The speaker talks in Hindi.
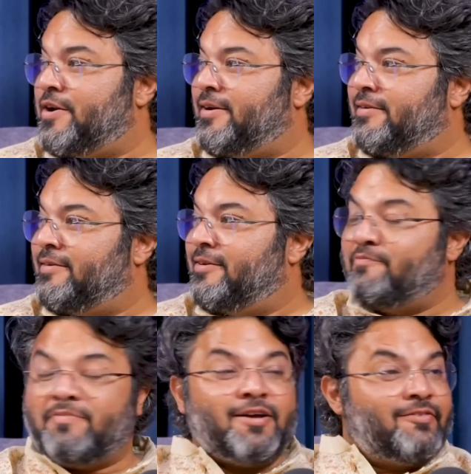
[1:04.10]
कौन है
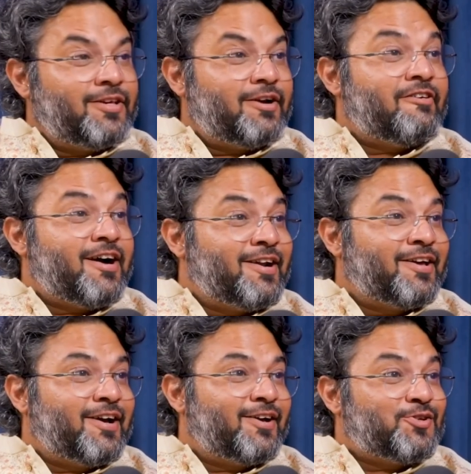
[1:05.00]
पार्वती का
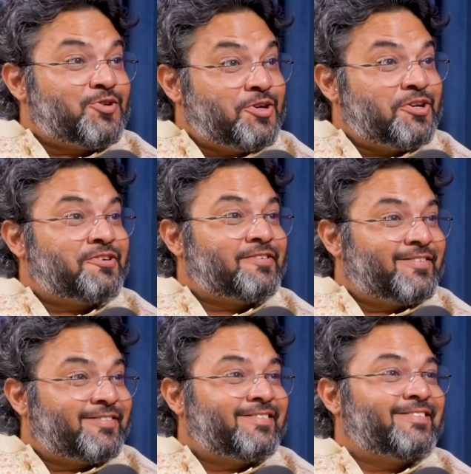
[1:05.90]
वाहन क्या है शेर
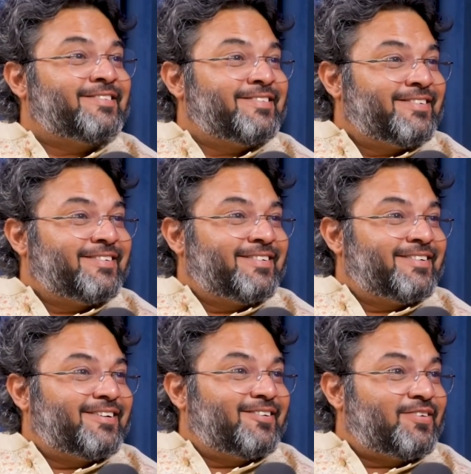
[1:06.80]

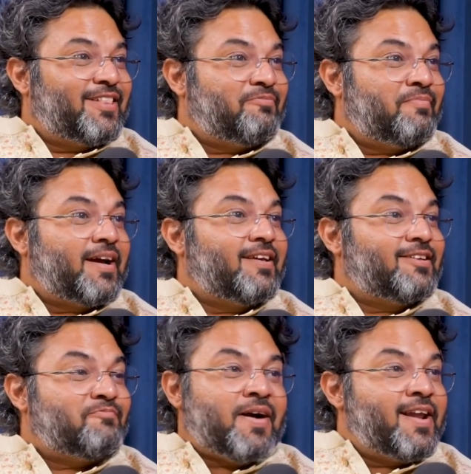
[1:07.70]
मतलब
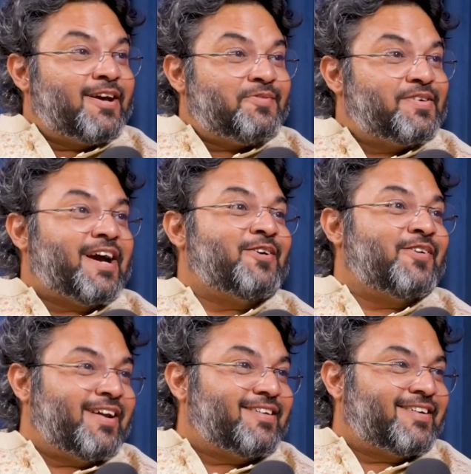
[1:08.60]
बाकी सब पानी का हम चाय
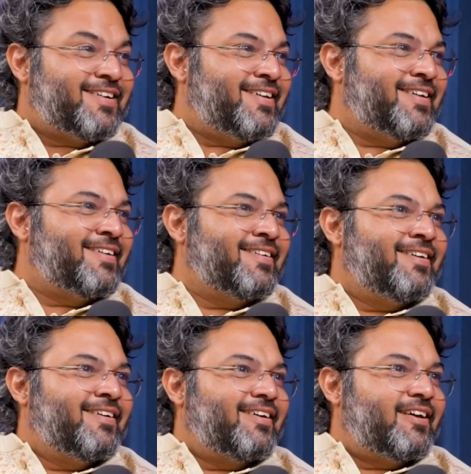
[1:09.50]
हो गया ना सडनली
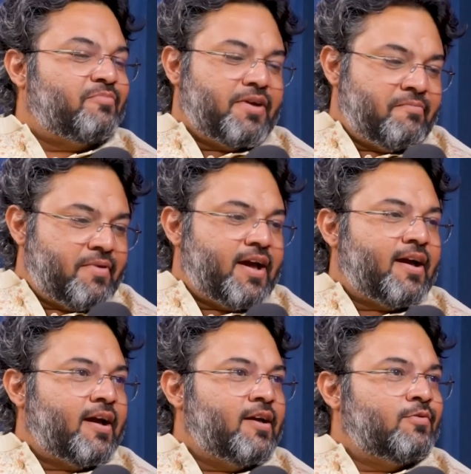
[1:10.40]
कि भाई
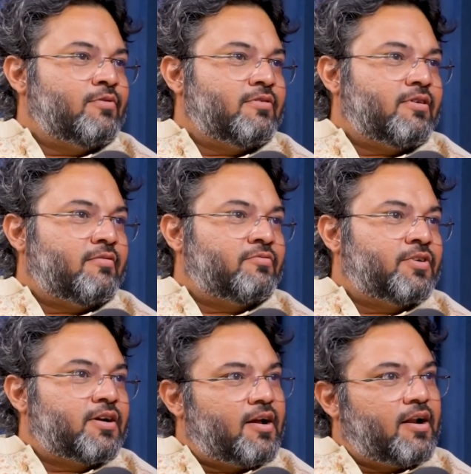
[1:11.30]
मैं आई हूँ और
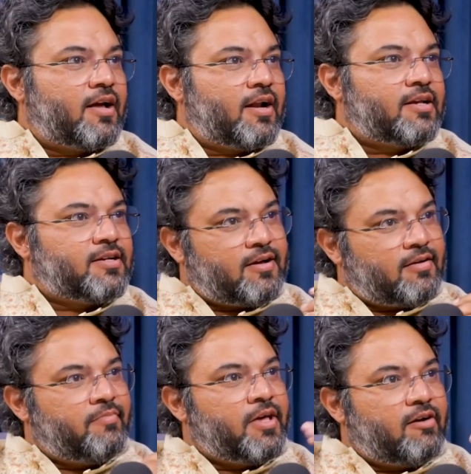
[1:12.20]
जंगल का राजा
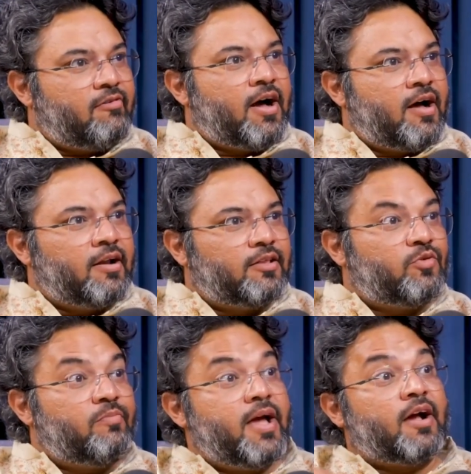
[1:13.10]
मेरा वाहन है
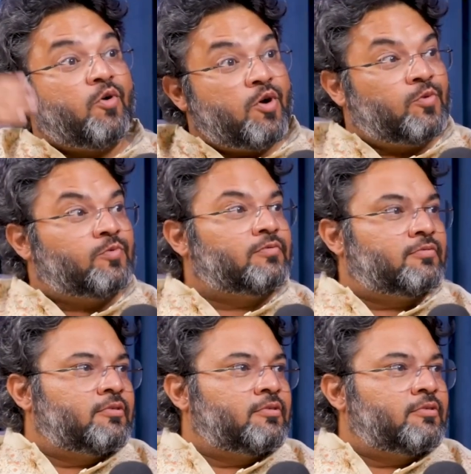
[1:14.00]
तो मैं कौन हूं